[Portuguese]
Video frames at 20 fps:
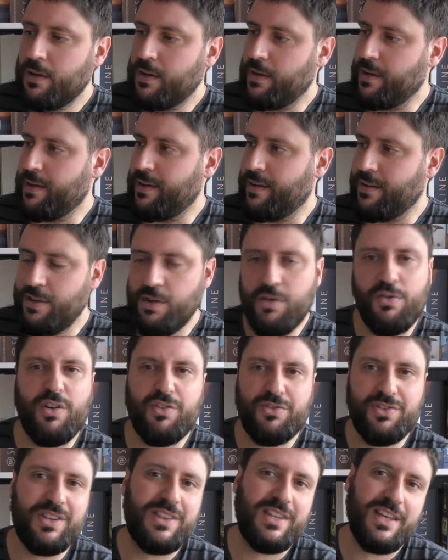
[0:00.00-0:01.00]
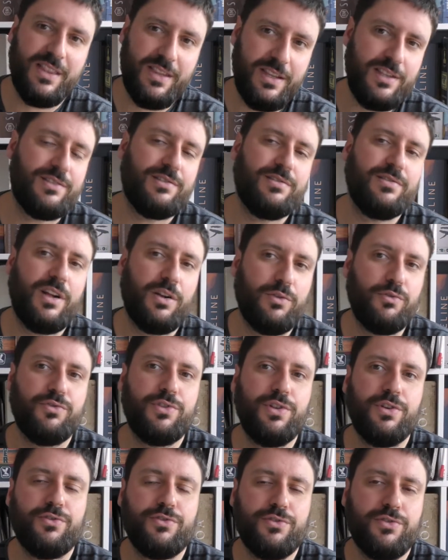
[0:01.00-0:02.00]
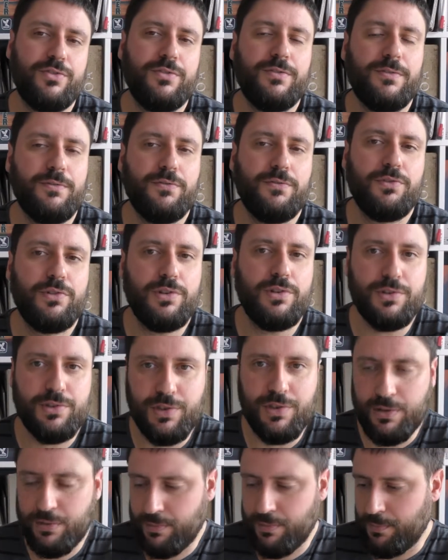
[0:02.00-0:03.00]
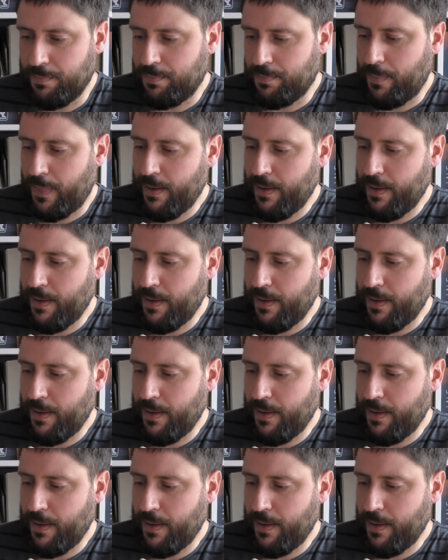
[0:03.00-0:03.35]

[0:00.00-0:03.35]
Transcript: Uh, e eu gosto até disso. Alguns deles uh, são.